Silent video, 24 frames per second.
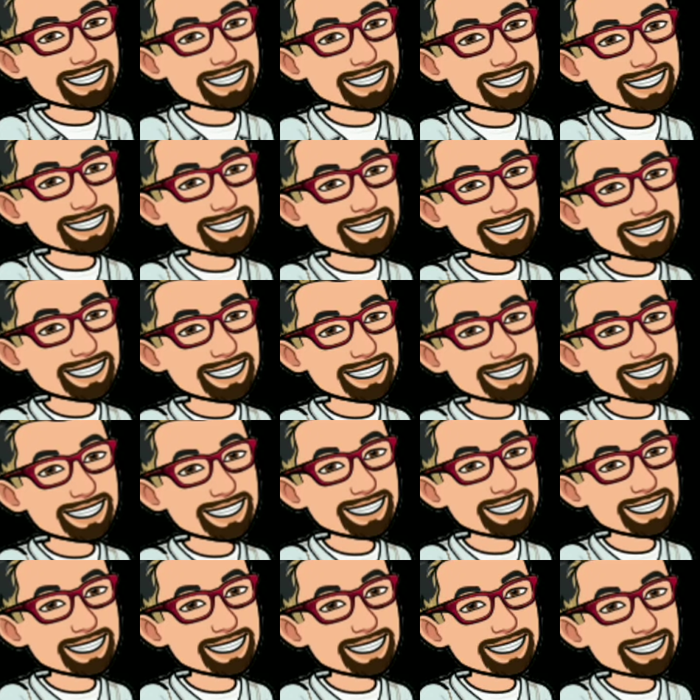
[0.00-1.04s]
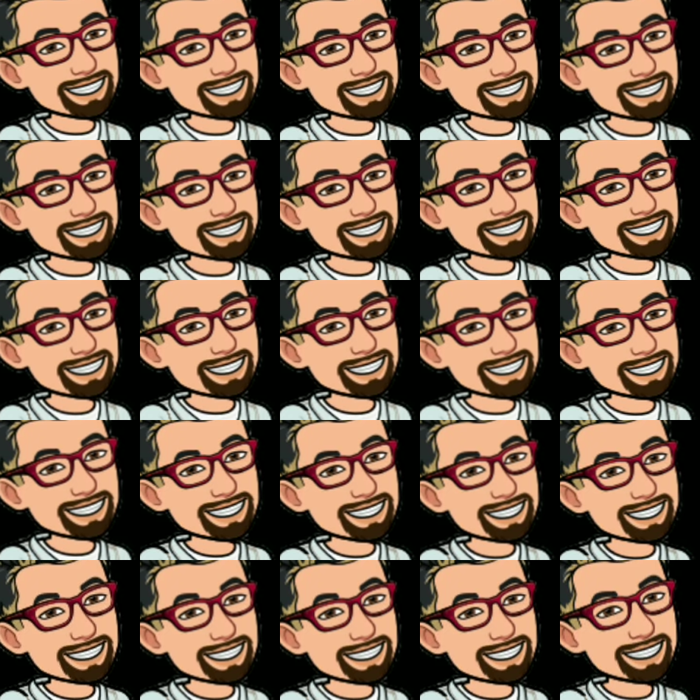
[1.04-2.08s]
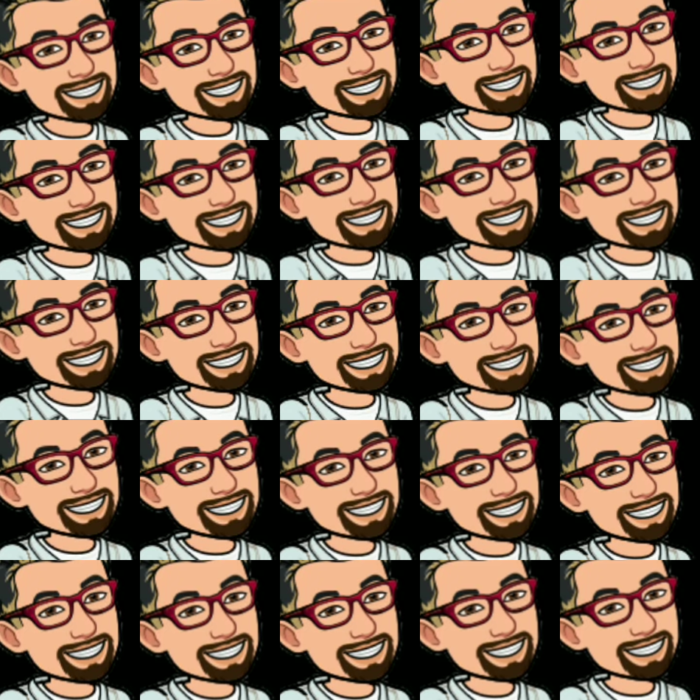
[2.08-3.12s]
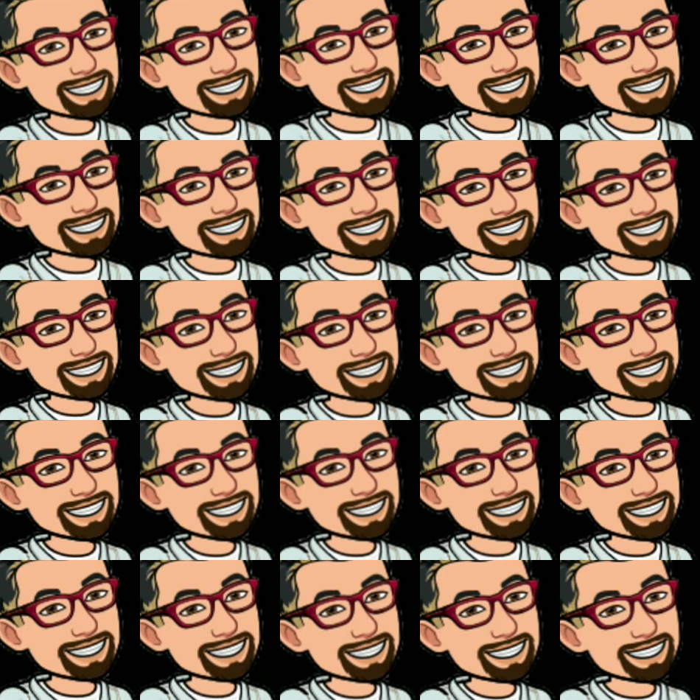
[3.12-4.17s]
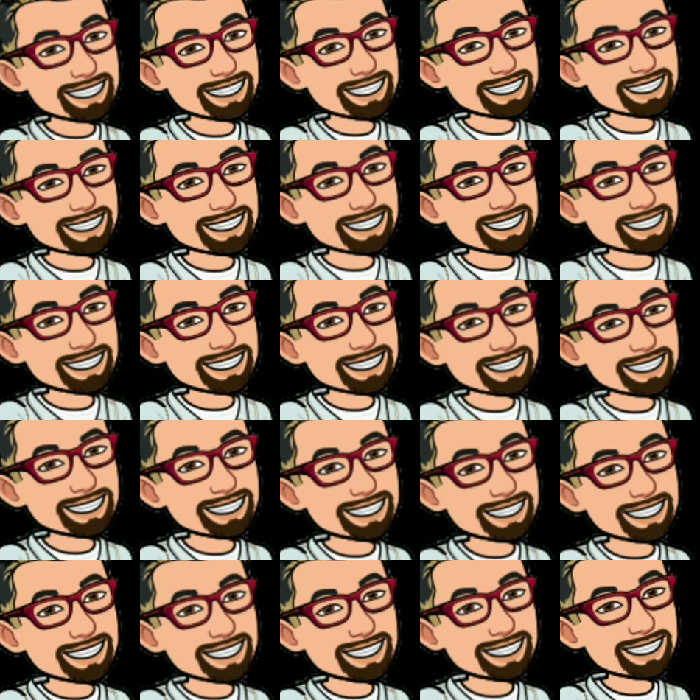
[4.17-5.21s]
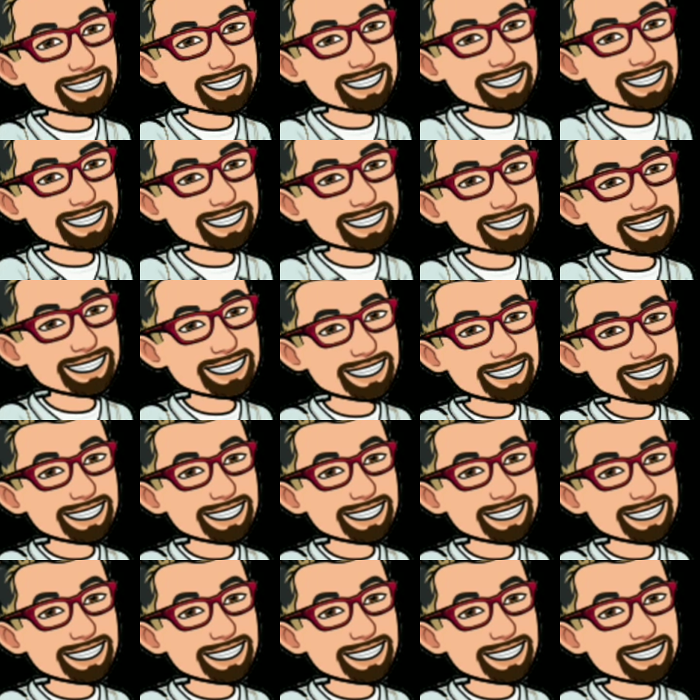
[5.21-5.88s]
Make it sure lang meron kang BNB for uh, transaction fee. So mag-send ngayon tayo ng LZ